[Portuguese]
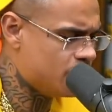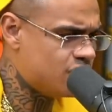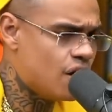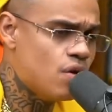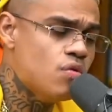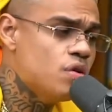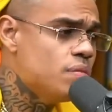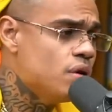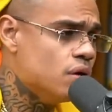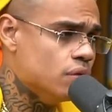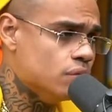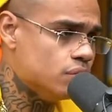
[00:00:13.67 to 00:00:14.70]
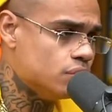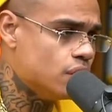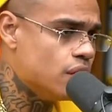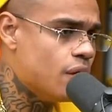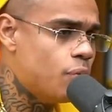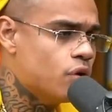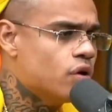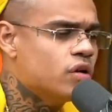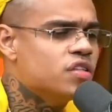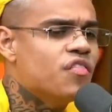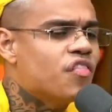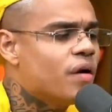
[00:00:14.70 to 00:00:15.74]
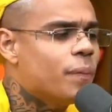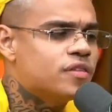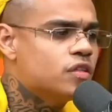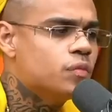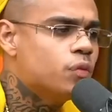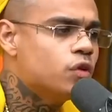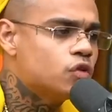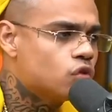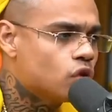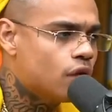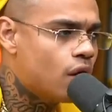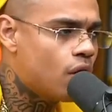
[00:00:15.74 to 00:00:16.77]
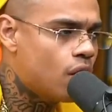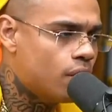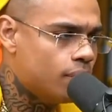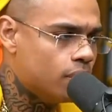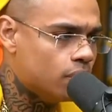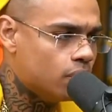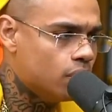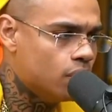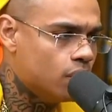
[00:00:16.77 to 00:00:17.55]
Isso é ruim, mano, tá ligado? Por que nós temos que ficar passando por isso toda hora, mano?